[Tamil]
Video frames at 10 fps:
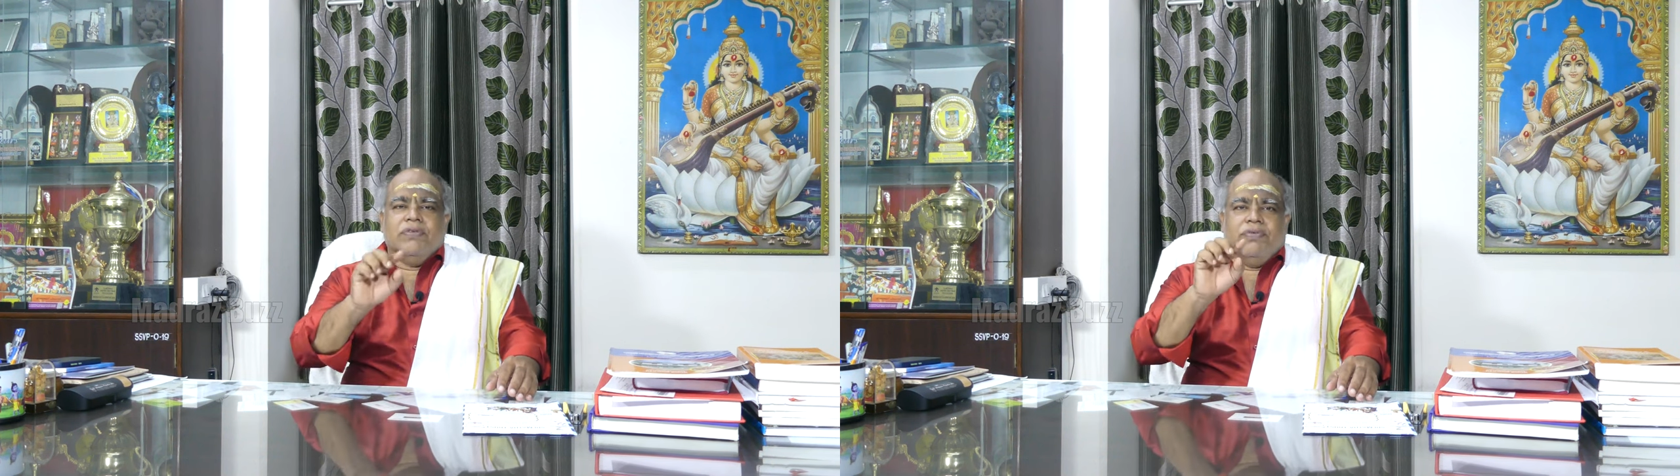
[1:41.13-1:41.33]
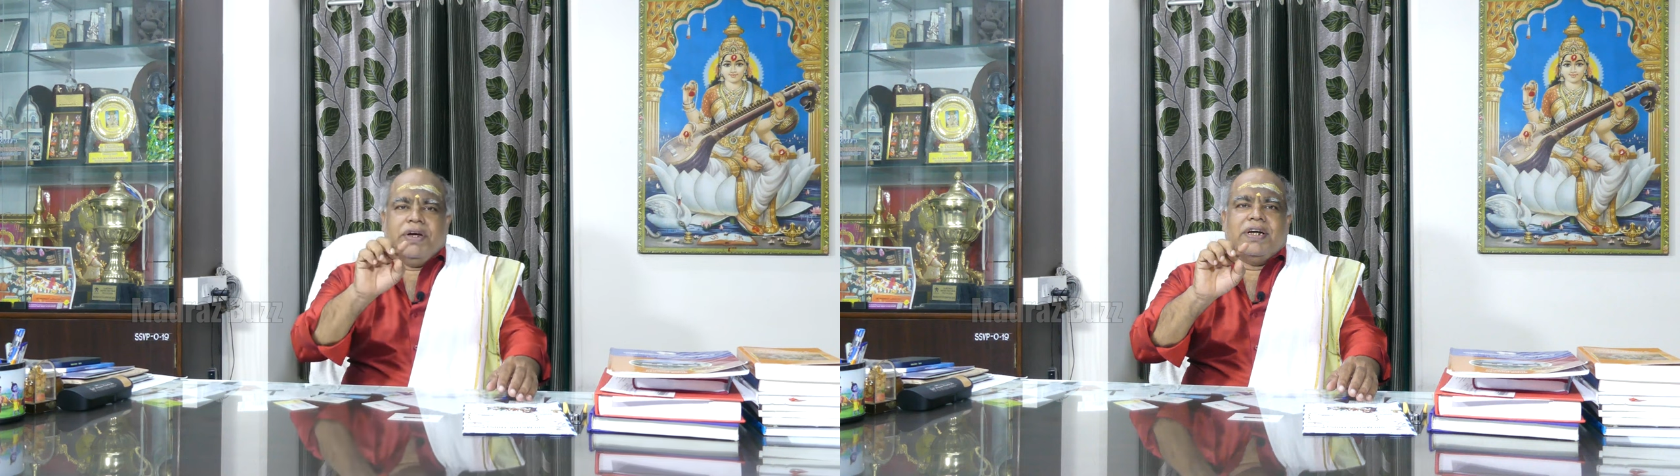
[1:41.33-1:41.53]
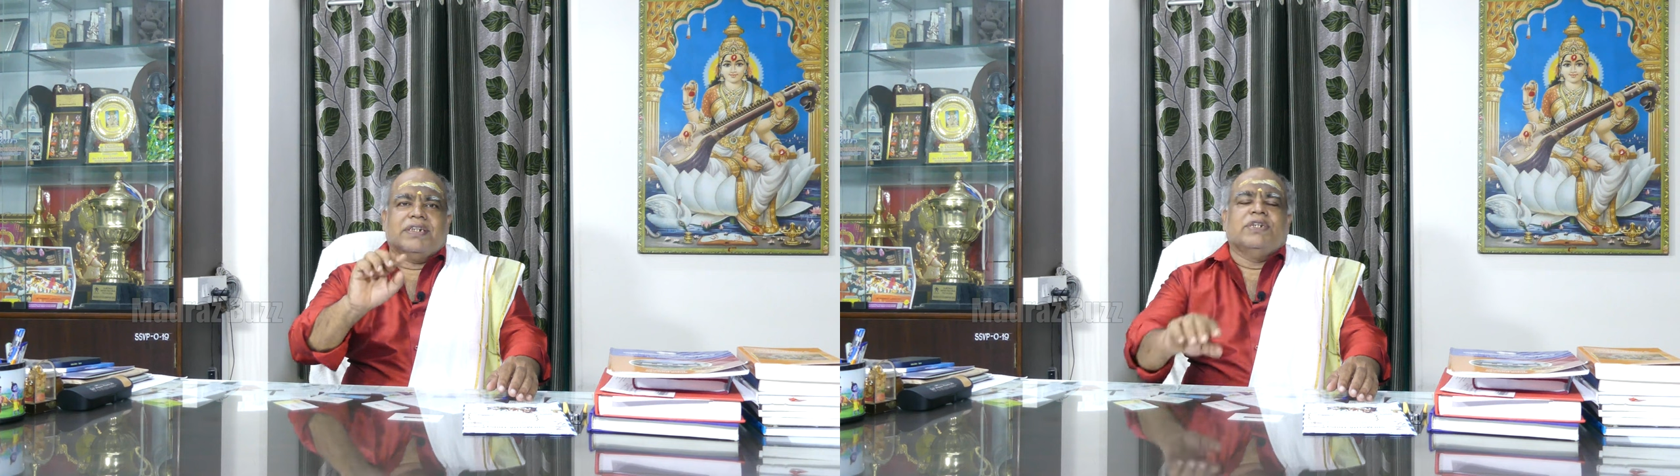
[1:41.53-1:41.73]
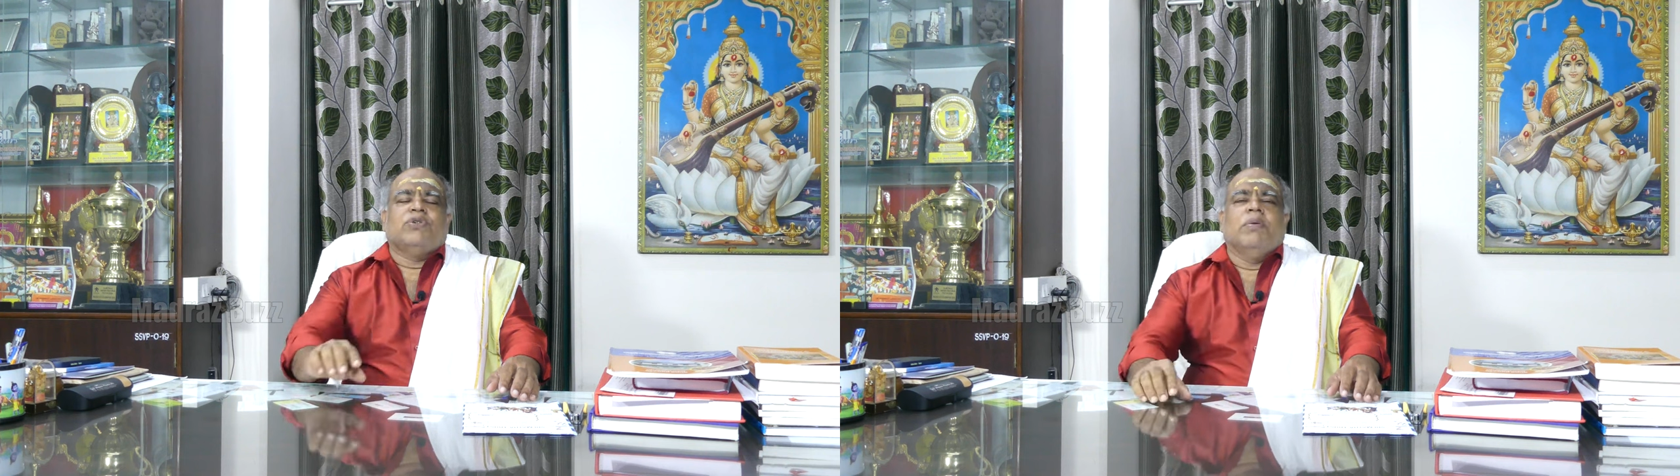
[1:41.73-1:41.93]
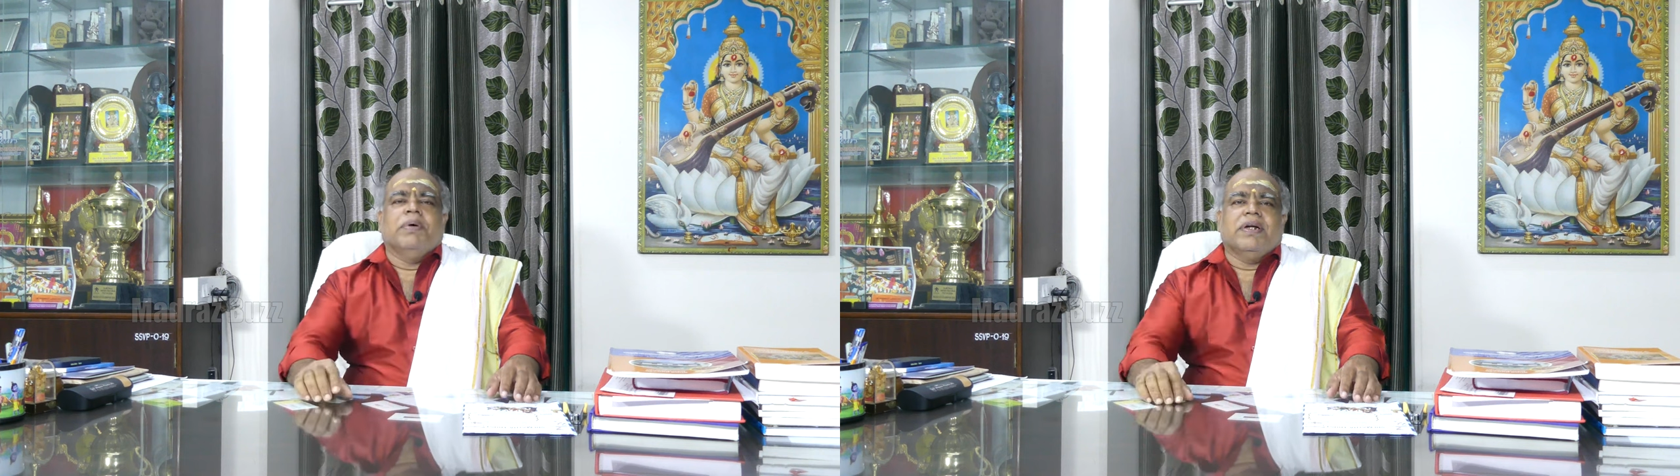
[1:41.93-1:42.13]
வி
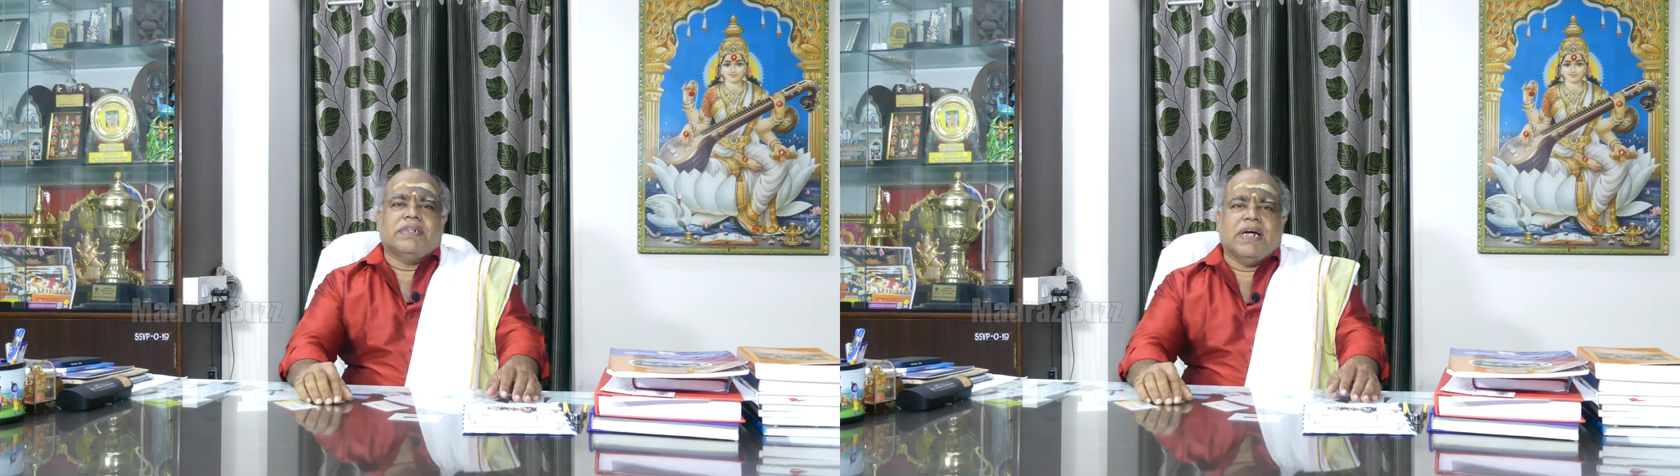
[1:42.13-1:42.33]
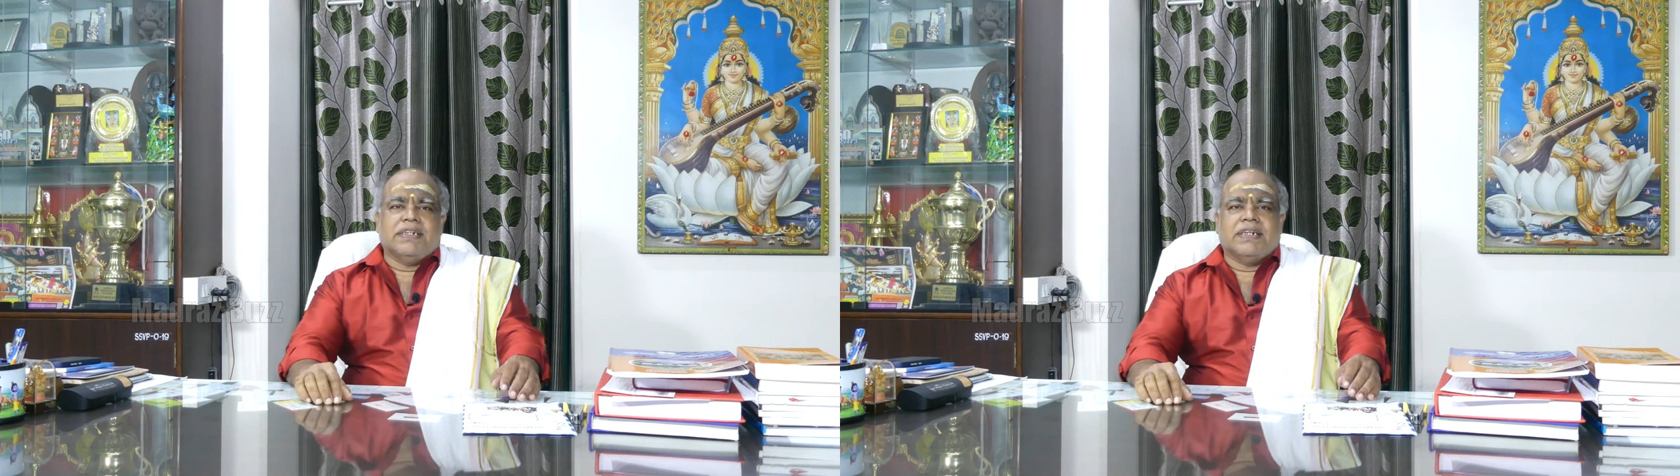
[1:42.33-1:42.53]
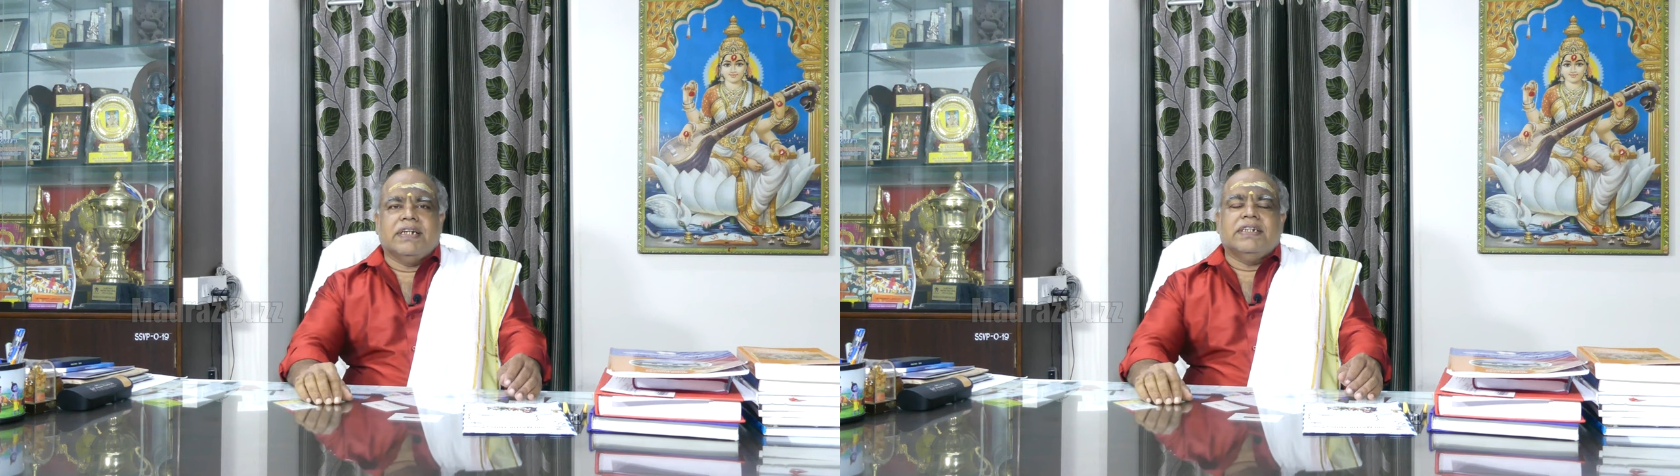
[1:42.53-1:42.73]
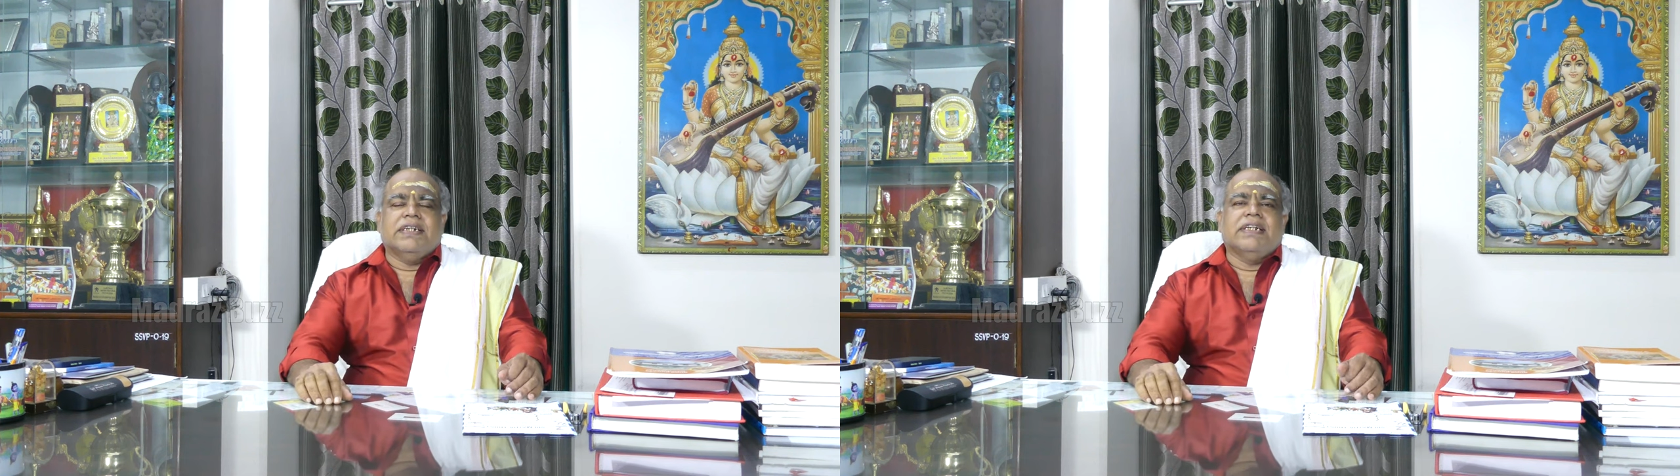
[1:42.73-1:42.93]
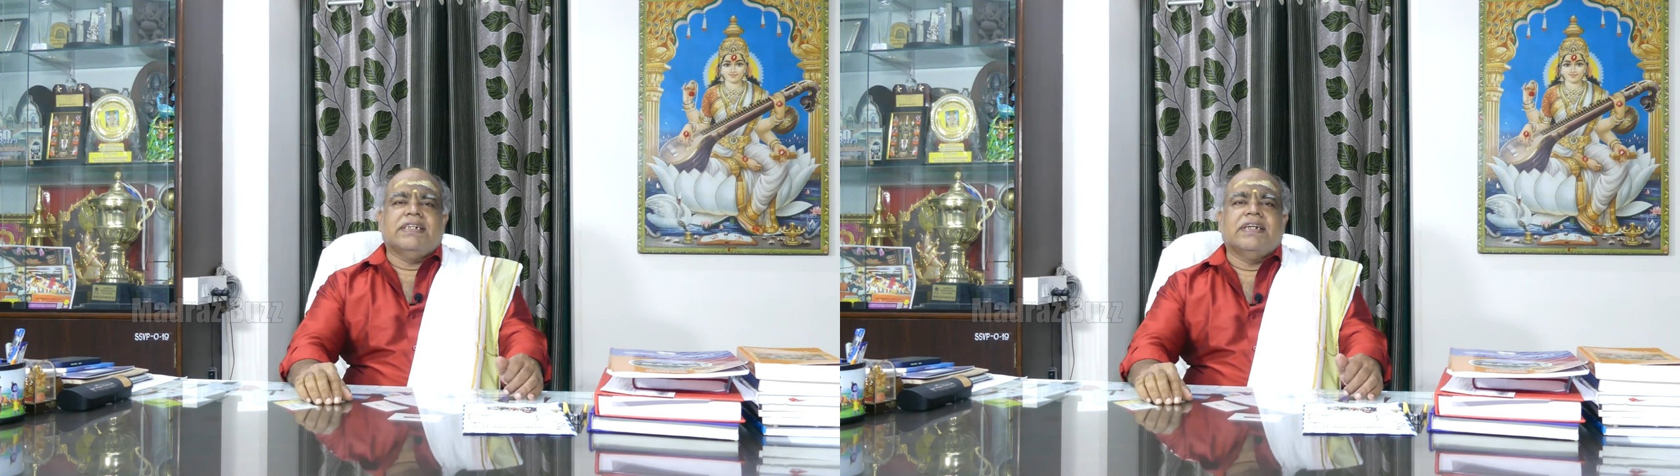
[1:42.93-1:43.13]
கிருஷ்ணசுவாமியார் சான்ஸ்கிரிட்
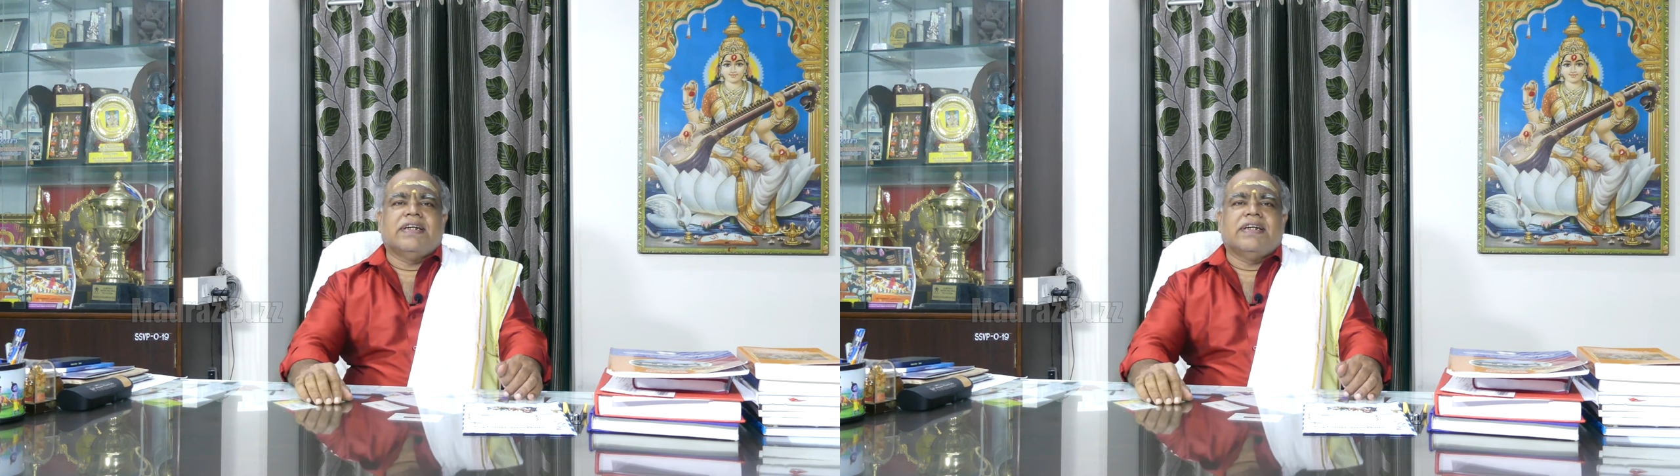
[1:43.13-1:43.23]
எஜுகேஷன்